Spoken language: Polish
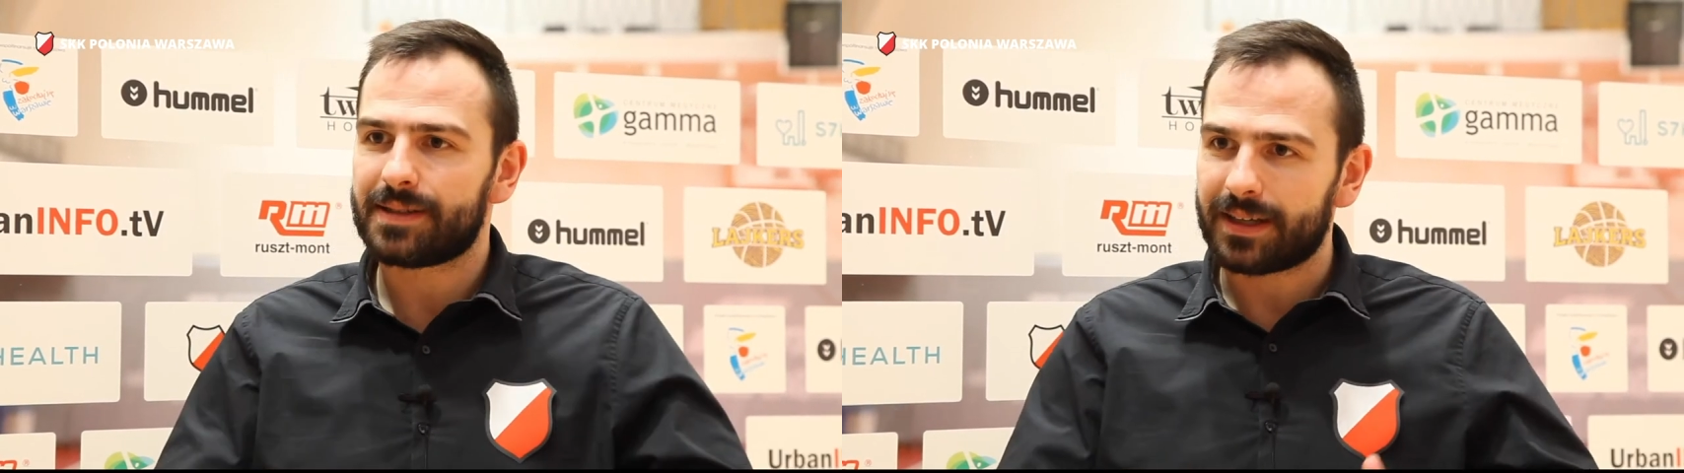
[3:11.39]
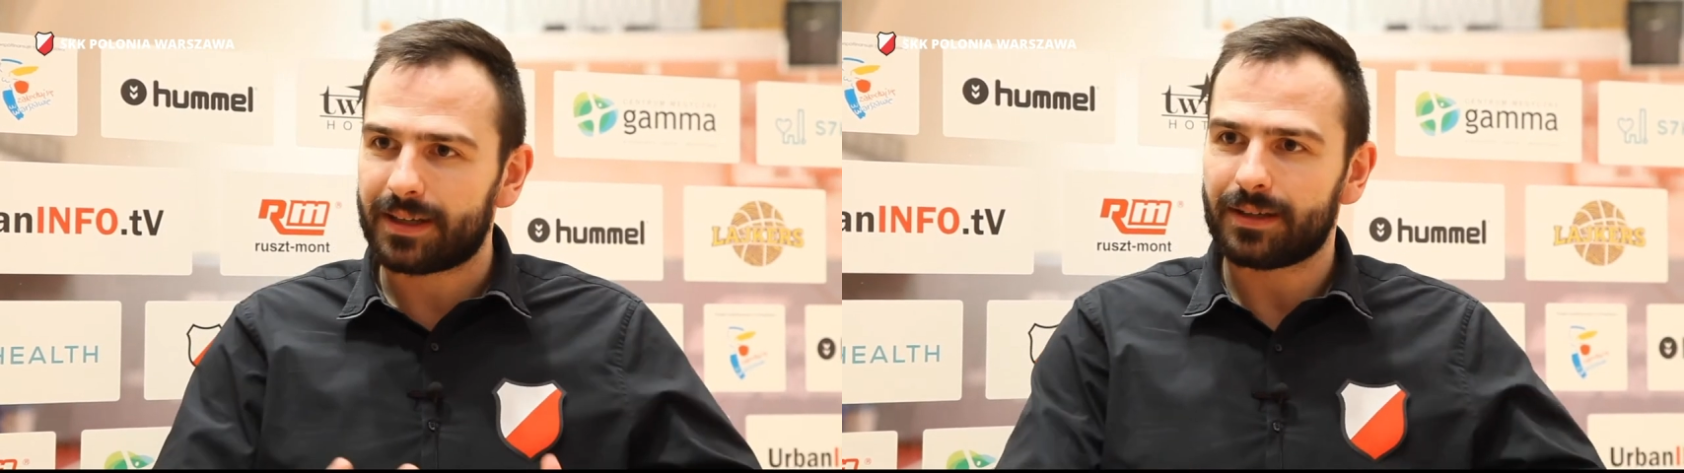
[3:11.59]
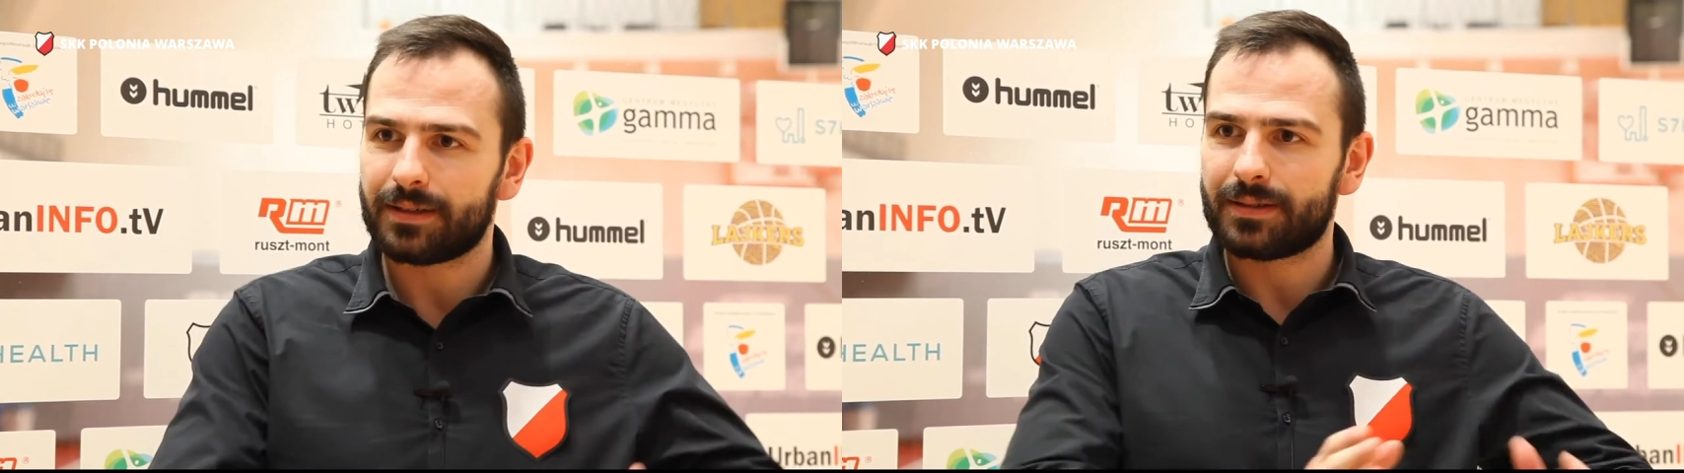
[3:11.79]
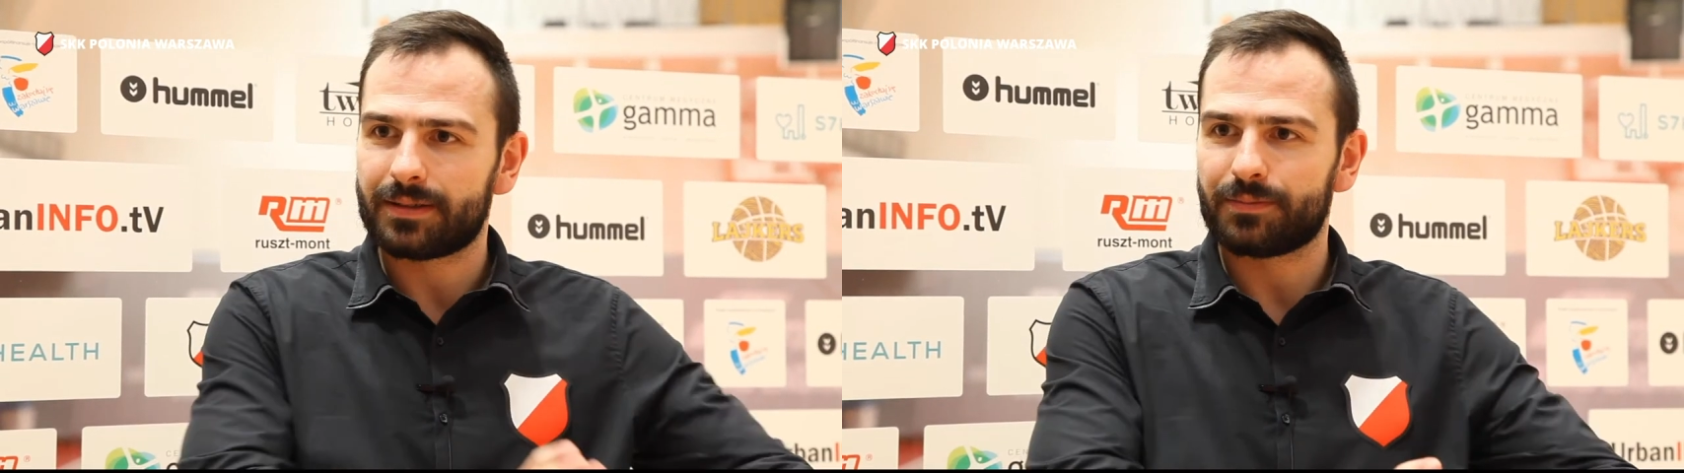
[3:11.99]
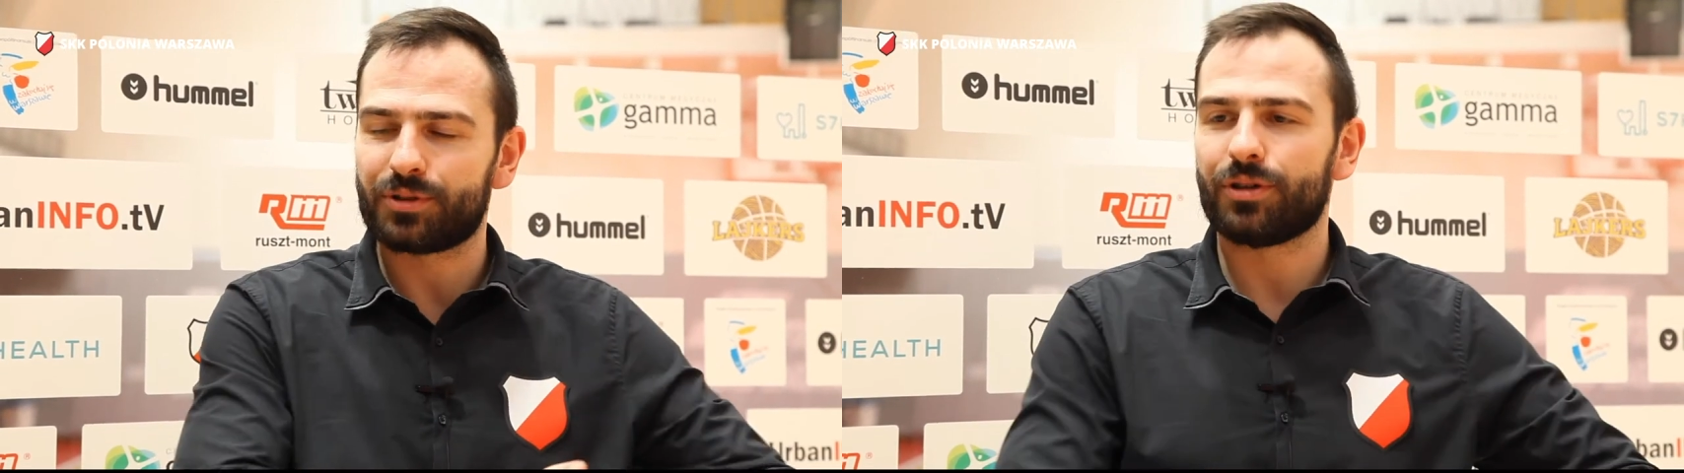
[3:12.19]
cykl
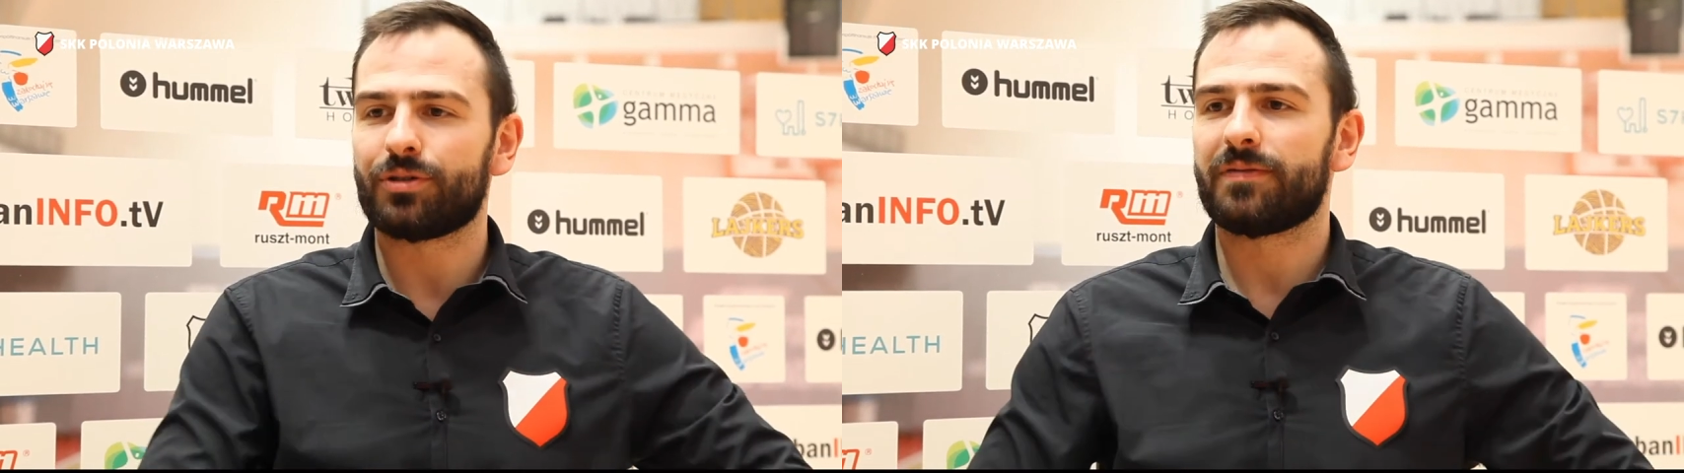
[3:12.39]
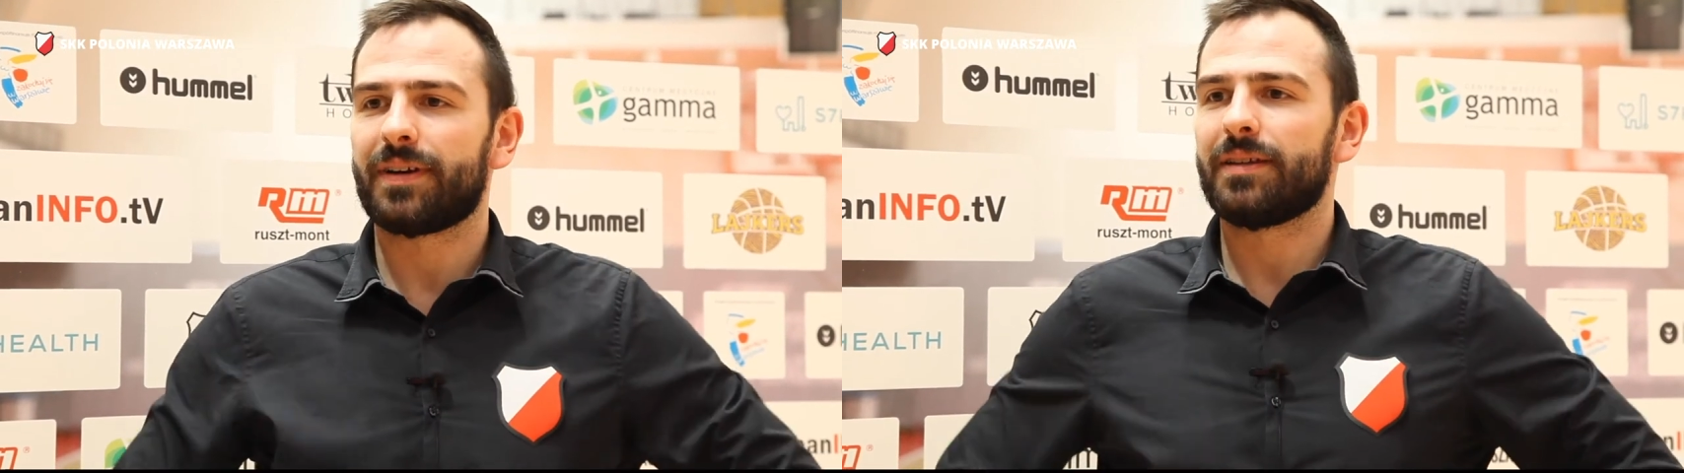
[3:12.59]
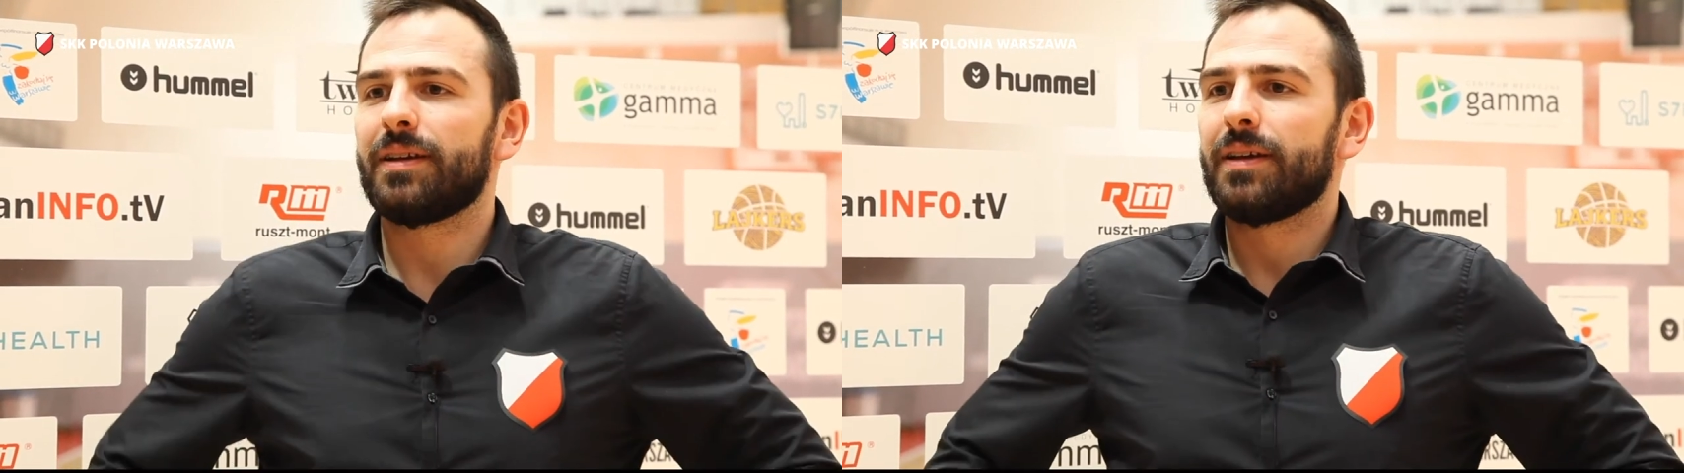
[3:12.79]
przygotowań e,